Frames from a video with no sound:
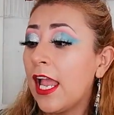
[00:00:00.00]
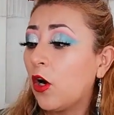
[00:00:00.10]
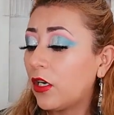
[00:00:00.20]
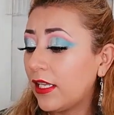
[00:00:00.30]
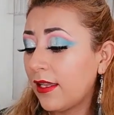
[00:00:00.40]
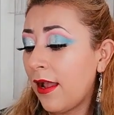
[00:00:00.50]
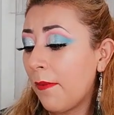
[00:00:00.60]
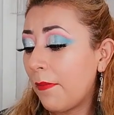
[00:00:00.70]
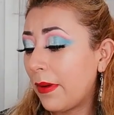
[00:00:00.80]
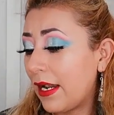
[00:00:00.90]
Con esta
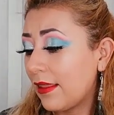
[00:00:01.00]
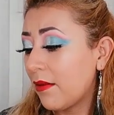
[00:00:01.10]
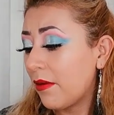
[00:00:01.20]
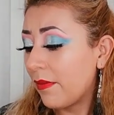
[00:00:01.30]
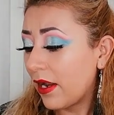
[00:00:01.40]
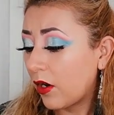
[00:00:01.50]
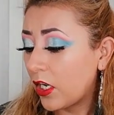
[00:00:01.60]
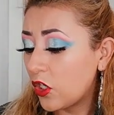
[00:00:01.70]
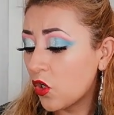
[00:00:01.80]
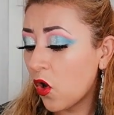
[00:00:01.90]
paleta me
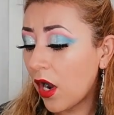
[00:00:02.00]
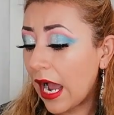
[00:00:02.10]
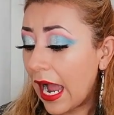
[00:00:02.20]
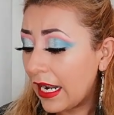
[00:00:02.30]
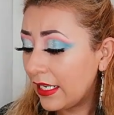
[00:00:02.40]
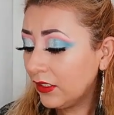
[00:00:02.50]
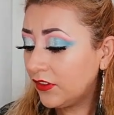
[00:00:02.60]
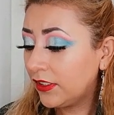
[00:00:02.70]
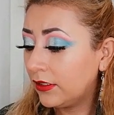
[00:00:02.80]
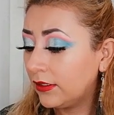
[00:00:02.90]
maquilló
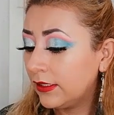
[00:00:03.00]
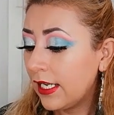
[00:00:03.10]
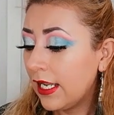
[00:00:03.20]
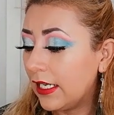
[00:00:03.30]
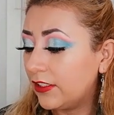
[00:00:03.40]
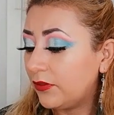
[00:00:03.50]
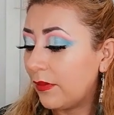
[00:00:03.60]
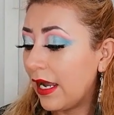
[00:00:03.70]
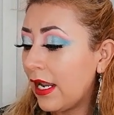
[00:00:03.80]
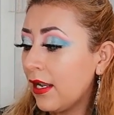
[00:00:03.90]
Alice
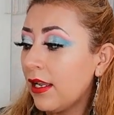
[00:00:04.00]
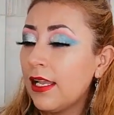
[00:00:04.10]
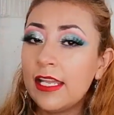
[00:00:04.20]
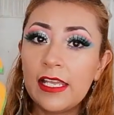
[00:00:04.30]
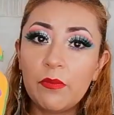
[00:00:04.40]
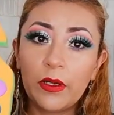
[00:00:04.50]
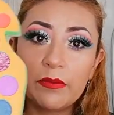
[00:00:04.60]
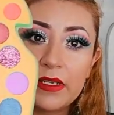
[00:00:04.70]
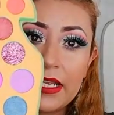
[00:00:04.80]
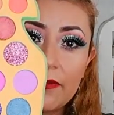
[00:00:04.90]
Smile. Y pues
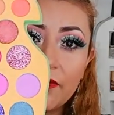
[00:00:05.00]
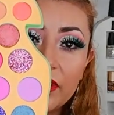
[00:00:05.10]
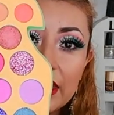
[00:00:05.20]
miren,